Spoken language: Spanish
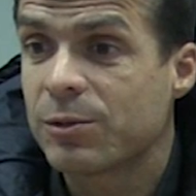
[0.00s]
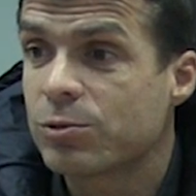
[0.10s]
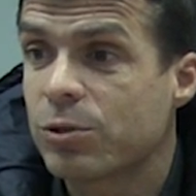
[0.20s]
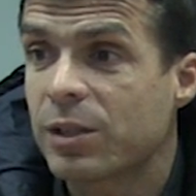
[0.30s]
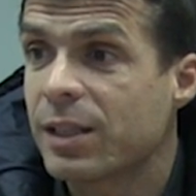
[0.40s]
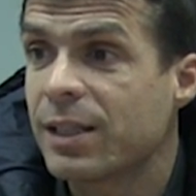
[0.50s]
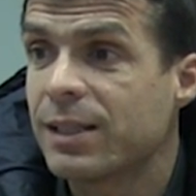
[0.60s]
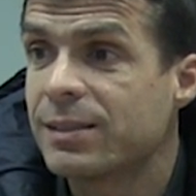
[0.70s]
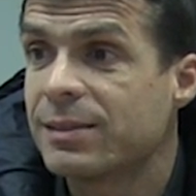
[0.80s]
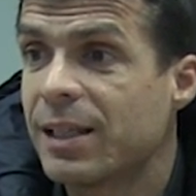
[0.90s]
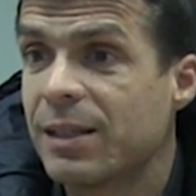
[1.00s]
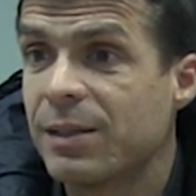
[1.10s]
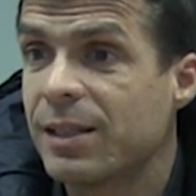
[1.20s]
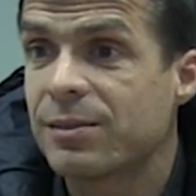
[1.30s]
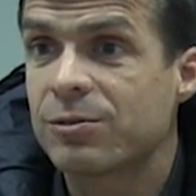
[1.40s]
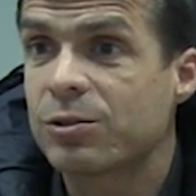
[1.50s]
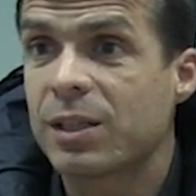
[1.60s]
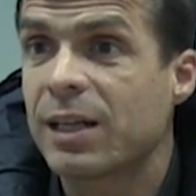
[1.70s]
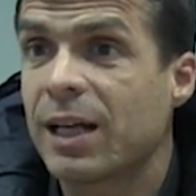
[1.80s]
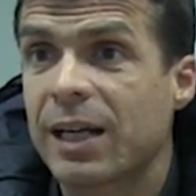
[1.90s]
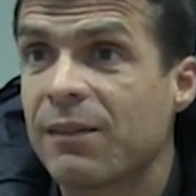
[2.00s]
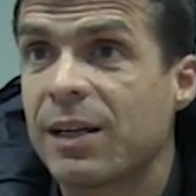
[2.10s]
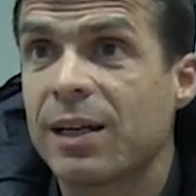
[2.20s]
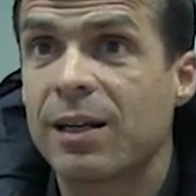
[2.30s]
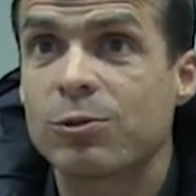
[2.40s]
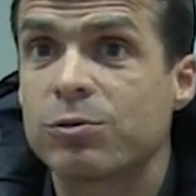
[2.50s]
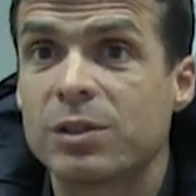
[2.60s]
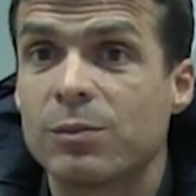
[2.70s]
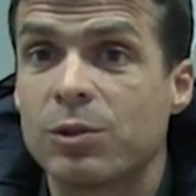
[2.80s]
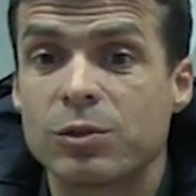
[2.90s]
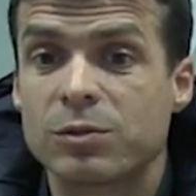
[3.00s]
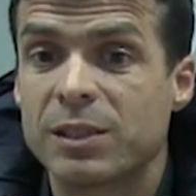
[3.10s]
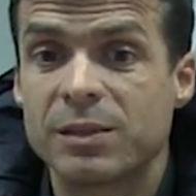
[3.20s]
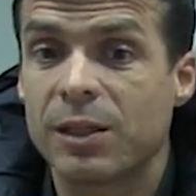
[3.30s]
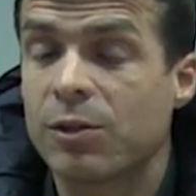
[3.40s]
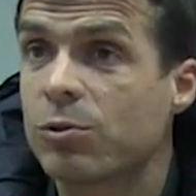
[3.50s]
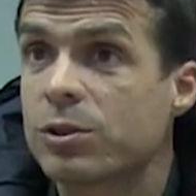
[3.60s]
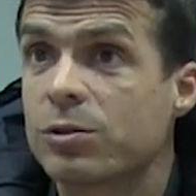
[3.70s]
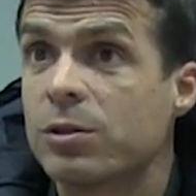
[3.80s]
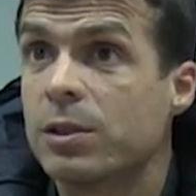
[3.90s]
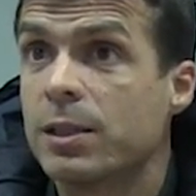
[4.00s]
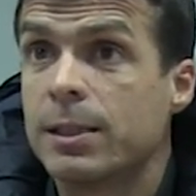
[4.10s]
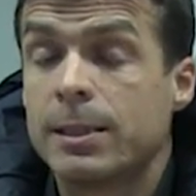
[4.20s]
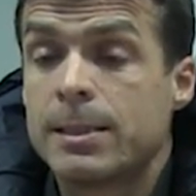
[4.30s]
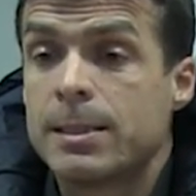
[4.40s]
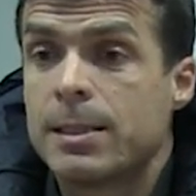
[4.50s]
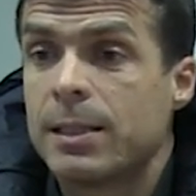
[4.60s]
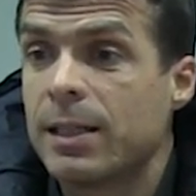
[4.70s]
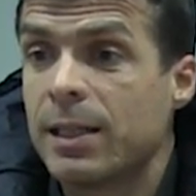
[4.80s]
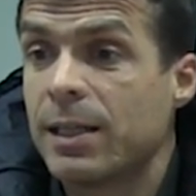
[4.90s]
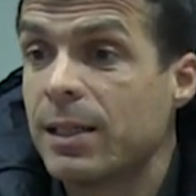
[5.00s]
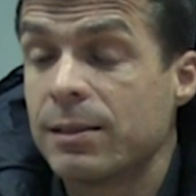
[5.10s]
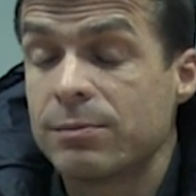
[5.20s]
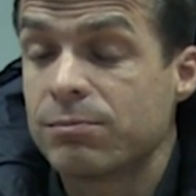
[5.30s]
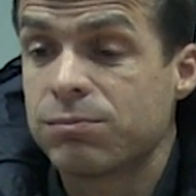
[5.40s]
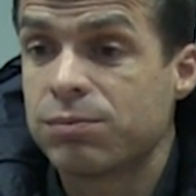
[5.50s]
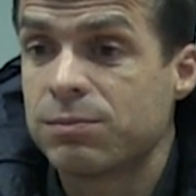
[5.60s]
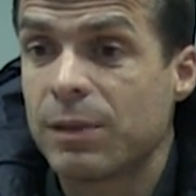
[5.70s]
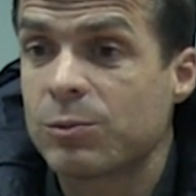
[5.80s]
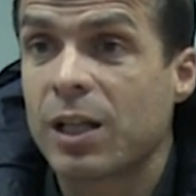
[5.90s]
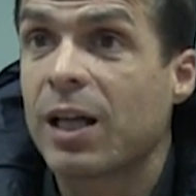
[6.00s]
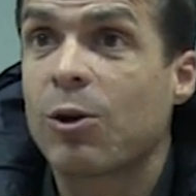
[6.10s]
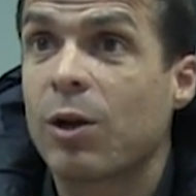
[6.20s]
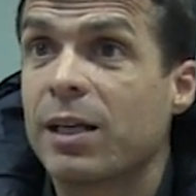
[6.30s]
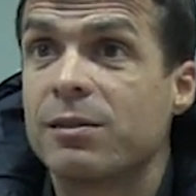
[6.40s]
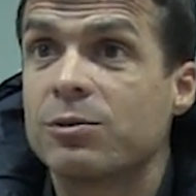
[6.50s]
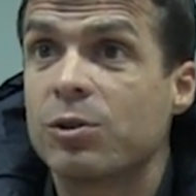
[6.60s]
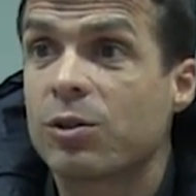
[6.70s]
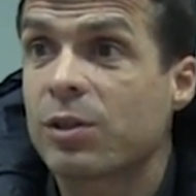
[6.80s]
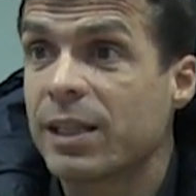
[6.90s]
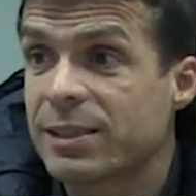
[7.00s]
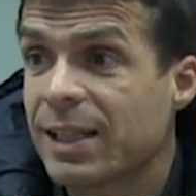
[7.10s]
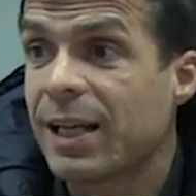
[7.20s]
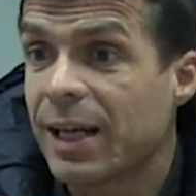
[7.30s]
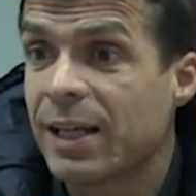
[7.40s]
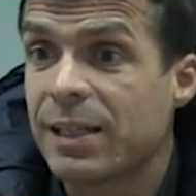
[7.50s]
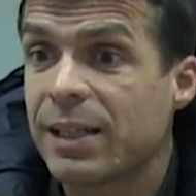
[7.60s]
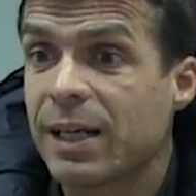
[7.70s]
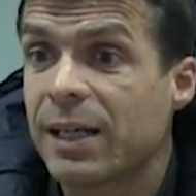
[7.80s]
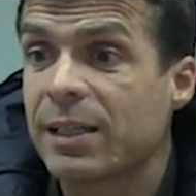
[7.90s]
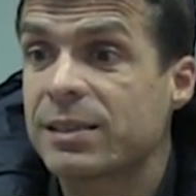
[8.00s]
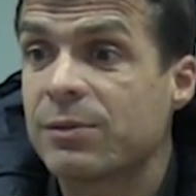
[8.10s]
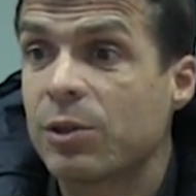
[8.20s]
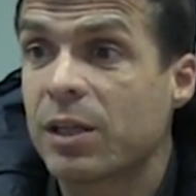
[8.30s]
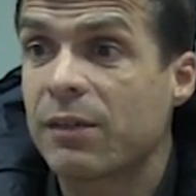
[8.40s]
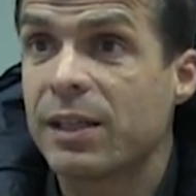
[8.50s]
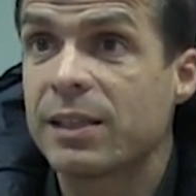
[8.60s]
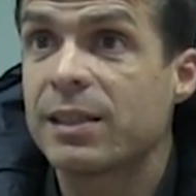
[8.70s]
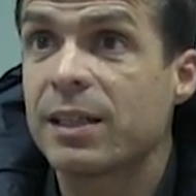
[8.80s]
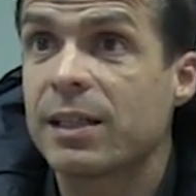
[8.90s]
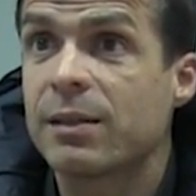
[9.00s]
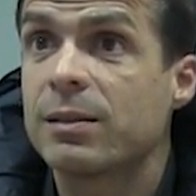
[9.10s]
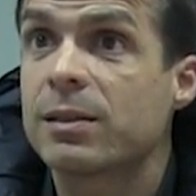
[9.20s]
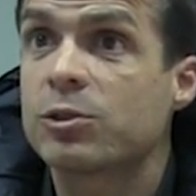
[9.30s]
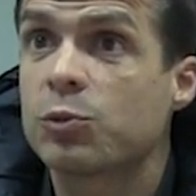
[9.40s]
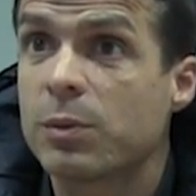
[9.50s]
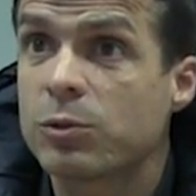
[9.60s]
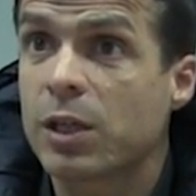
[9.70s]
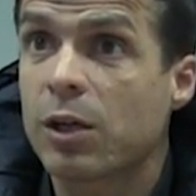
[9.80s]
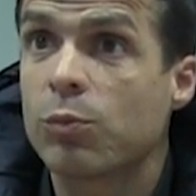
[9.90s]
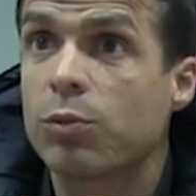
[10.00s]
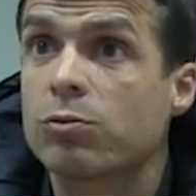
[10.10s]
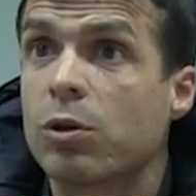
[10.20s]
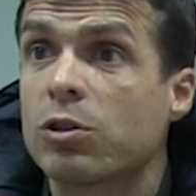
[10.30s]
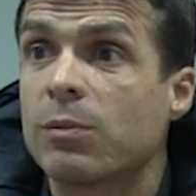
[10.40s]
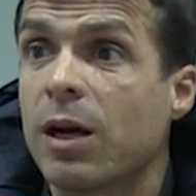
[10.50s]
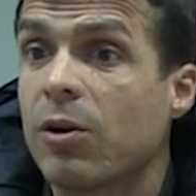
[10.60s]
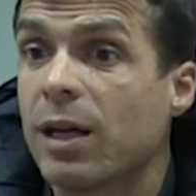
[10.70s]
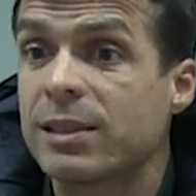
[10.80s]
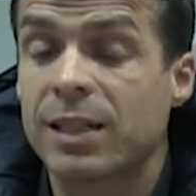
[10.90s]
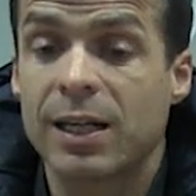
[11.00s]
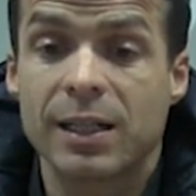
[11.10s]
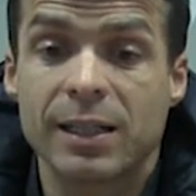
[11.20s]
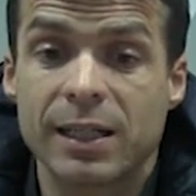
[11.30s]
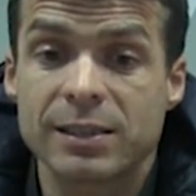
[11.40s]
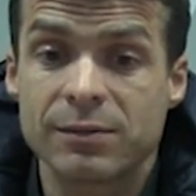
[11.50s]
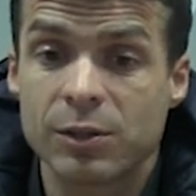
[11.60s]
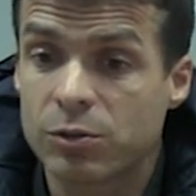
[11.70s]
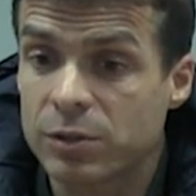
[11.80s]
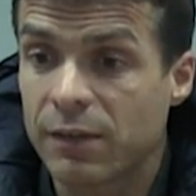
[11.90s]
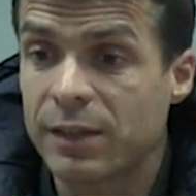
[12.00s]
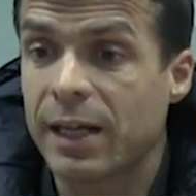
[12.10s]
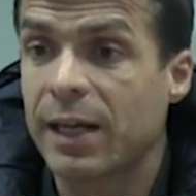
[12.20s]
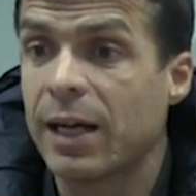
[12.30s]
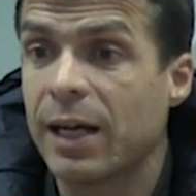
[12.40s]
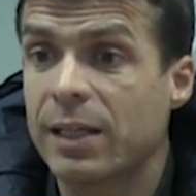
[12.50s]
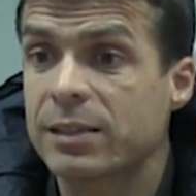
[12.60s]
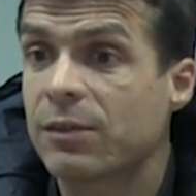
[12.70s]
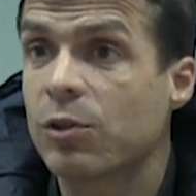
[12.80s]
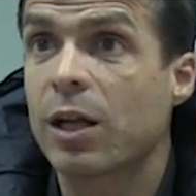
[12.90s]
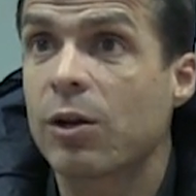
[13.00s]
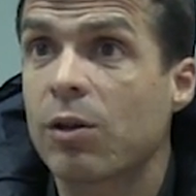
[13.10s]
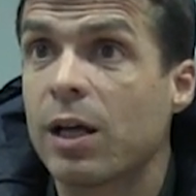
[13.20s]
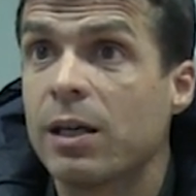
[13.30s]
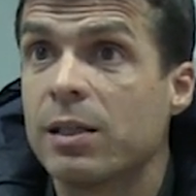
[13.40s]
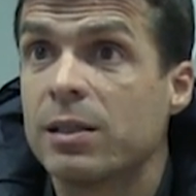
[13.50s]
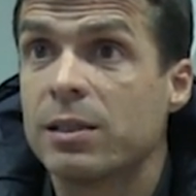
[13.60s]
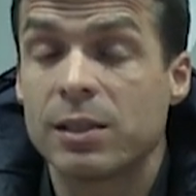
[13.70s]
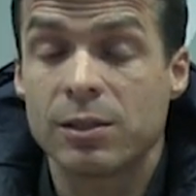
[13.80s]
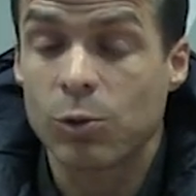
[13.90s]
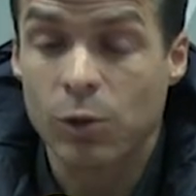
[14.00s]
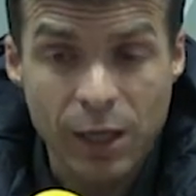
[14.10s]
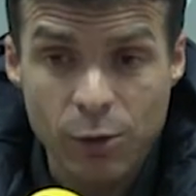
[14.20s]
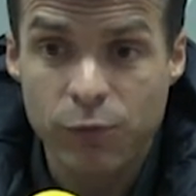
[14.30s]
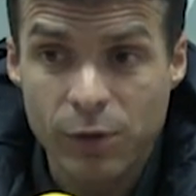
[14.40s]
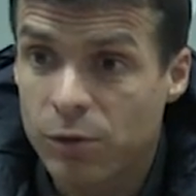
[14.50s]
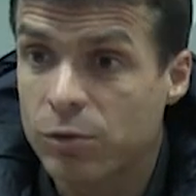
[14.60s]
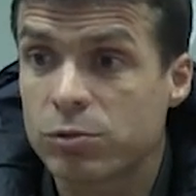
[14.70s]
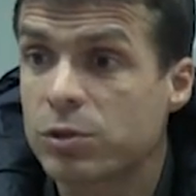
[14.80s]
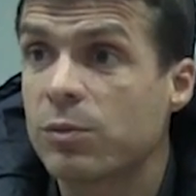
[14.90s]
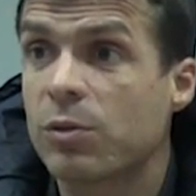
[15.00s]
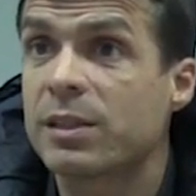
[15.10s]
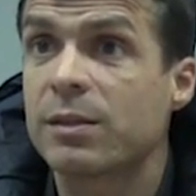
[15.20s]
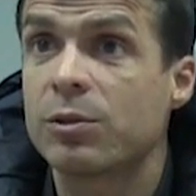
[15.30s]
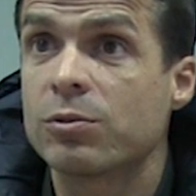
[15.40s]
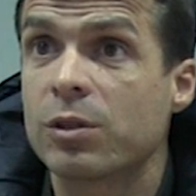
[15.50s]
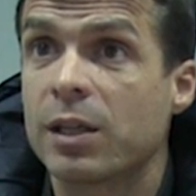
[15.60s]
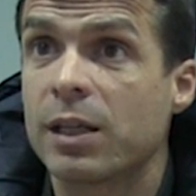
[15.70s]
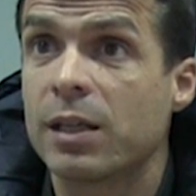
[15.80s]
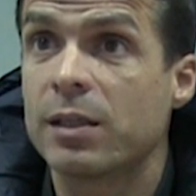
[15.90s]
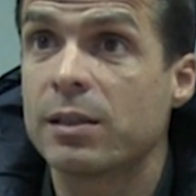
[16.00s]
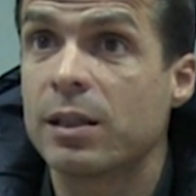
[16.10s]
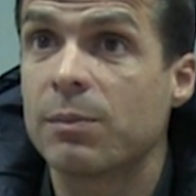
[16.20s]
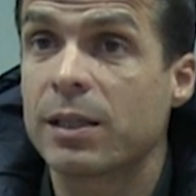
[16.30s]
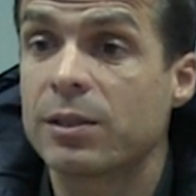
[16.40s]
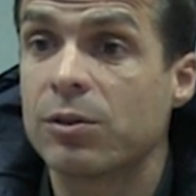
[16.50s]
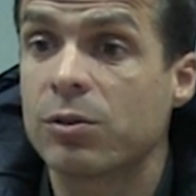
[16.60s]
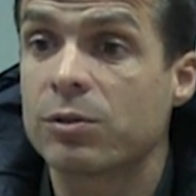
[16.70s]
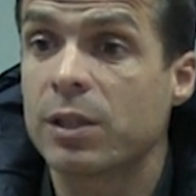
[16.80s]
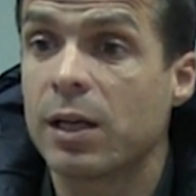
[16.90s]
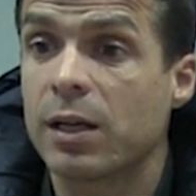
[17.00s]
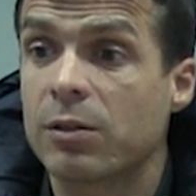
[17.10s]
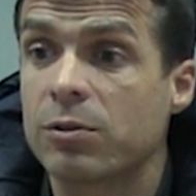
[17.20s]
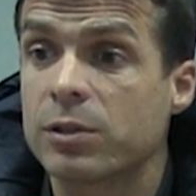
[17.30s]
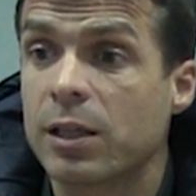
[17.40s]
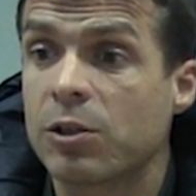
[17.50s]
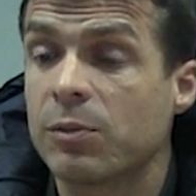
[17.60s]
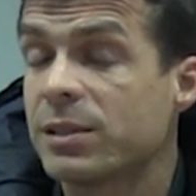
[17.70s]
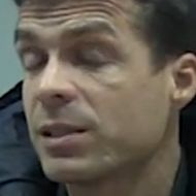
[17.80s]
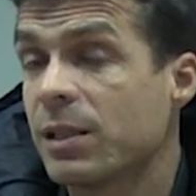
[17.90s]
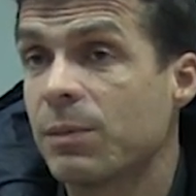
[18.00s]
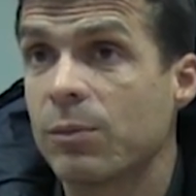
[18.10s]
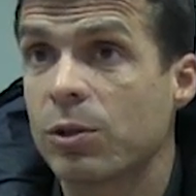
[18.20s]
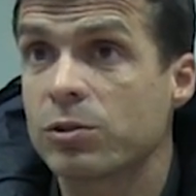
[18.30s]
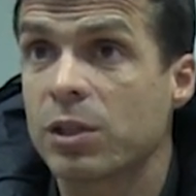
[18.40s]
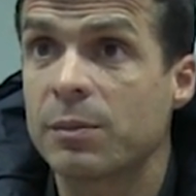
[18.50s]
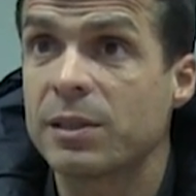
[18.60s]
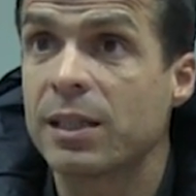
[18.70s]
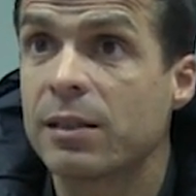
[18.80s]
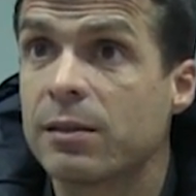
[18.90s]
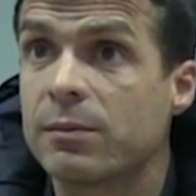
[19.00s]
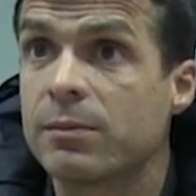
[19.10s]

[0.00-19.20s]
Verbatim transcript: minutos de, de IBI no tienen nada que ver a los últimos mes y medio nuestro. Eh, vamos a dejarlo ahí. Yo creo que esta es la línea que, se vio en Crevillente, que, supimos sacar un punto a última hora, esta es la línea que se vio contra Villarreal, que se vio en la Roda, y lo raro fueron los últimos 20 minutos del partido contra, contra el Bense y esperemos que no se repitan.